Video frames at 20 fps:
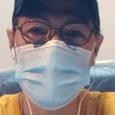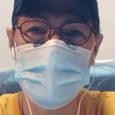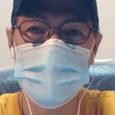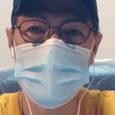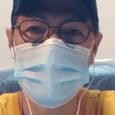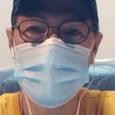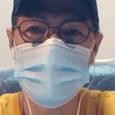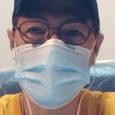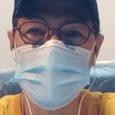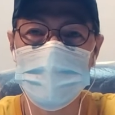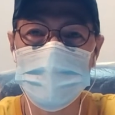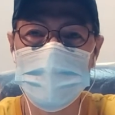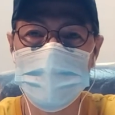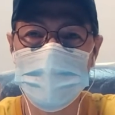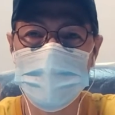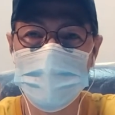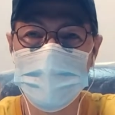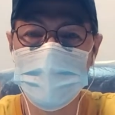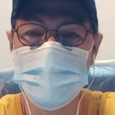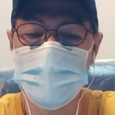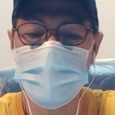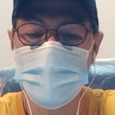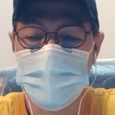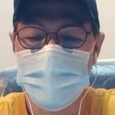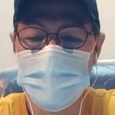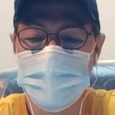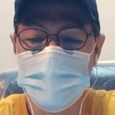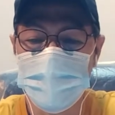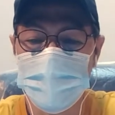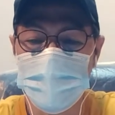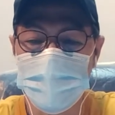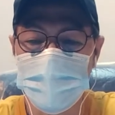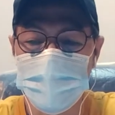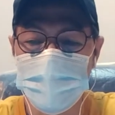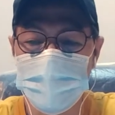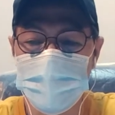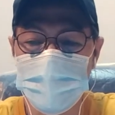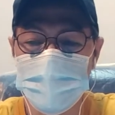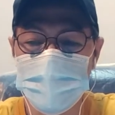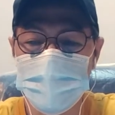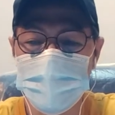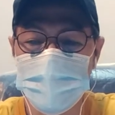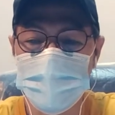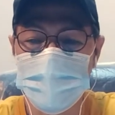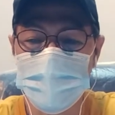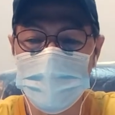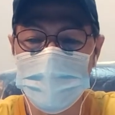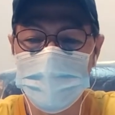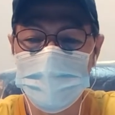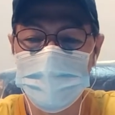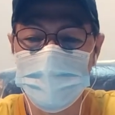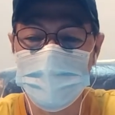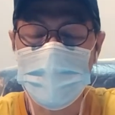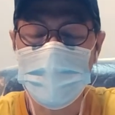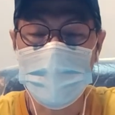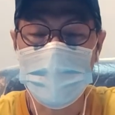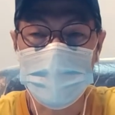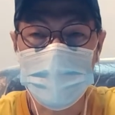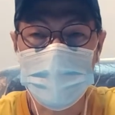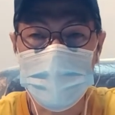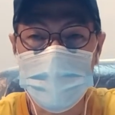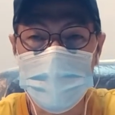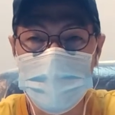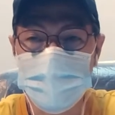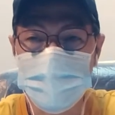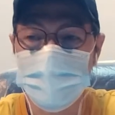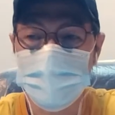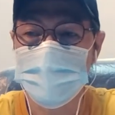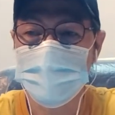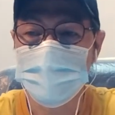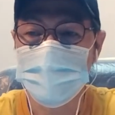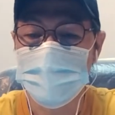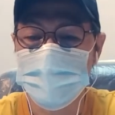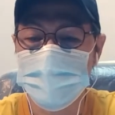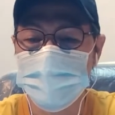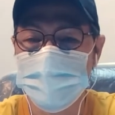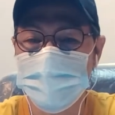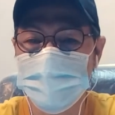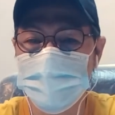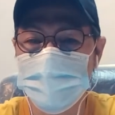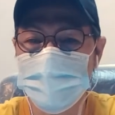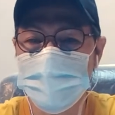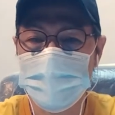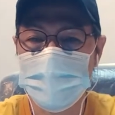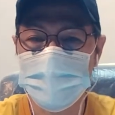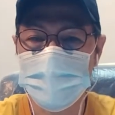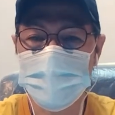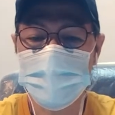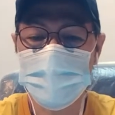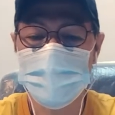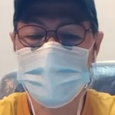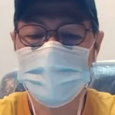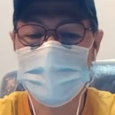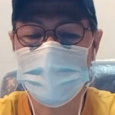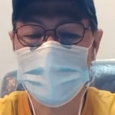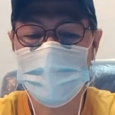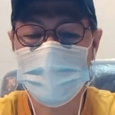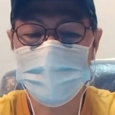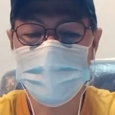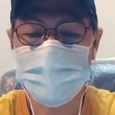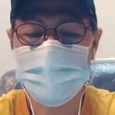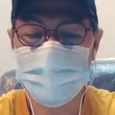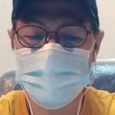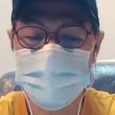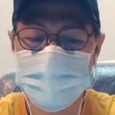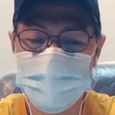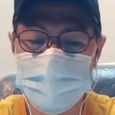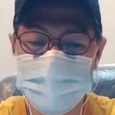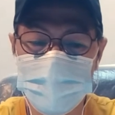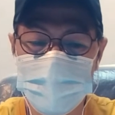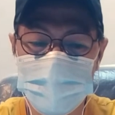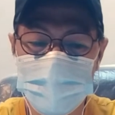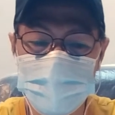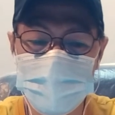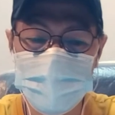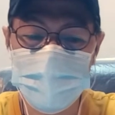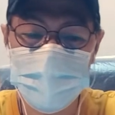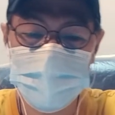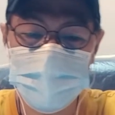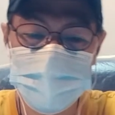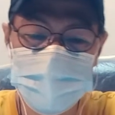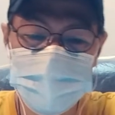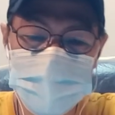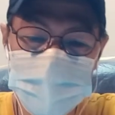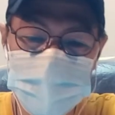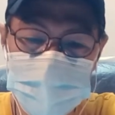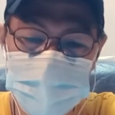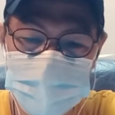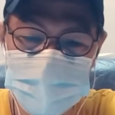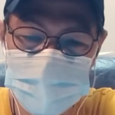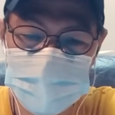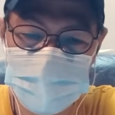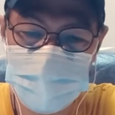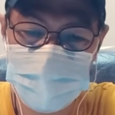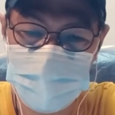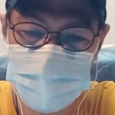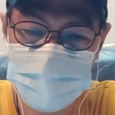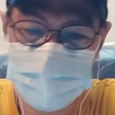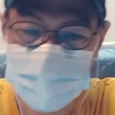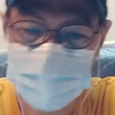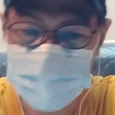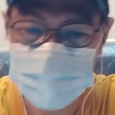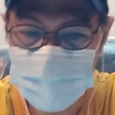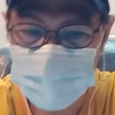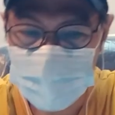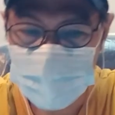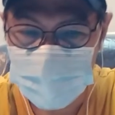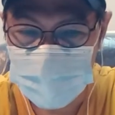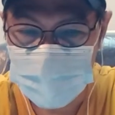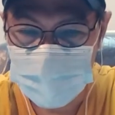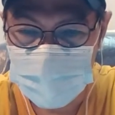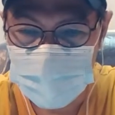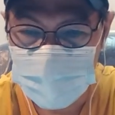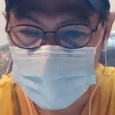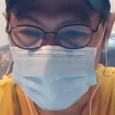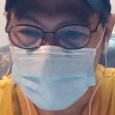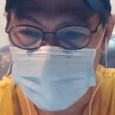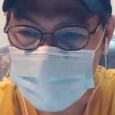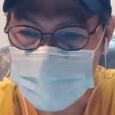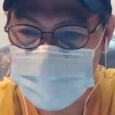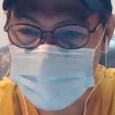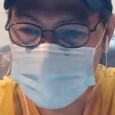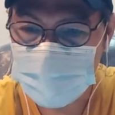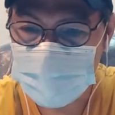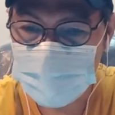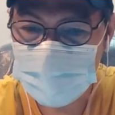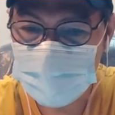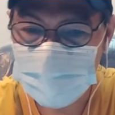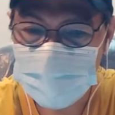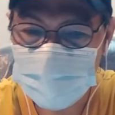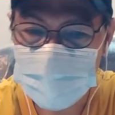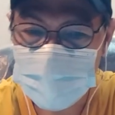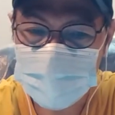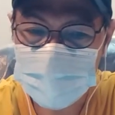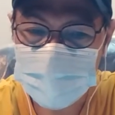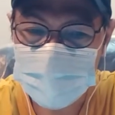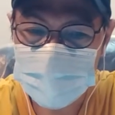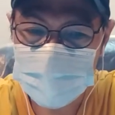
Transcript: ang ano yan eh. Ang ating bigla na lang or dati na, parang ganon. Okay, tanong, eto po yung tanong. Uh, isang tanong dito